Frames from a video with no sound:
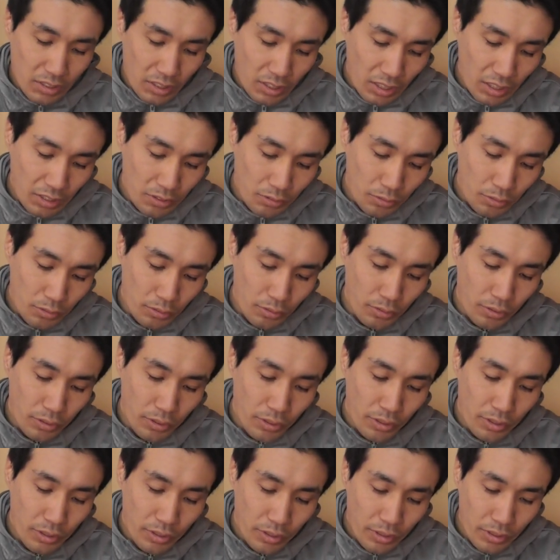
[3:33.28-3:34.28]
あ
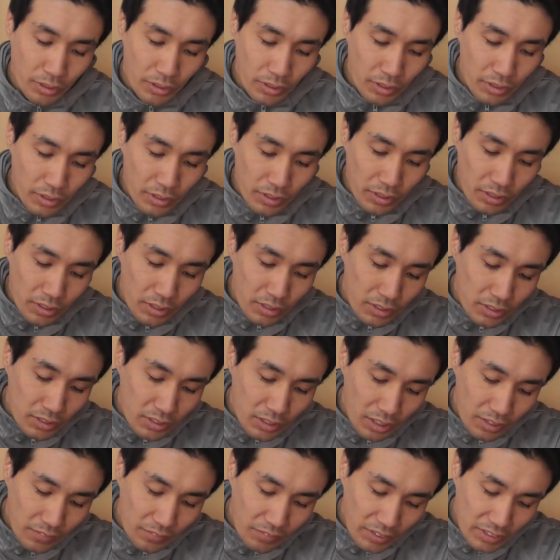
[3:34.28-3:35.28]
の
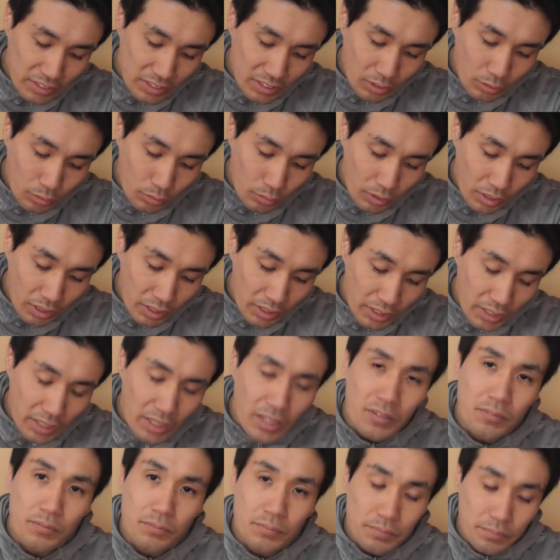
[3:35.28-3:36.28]
栽培した方がい
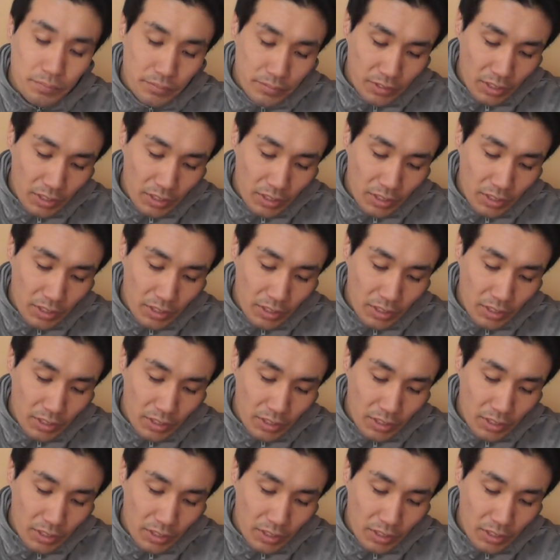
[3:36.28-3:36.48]
い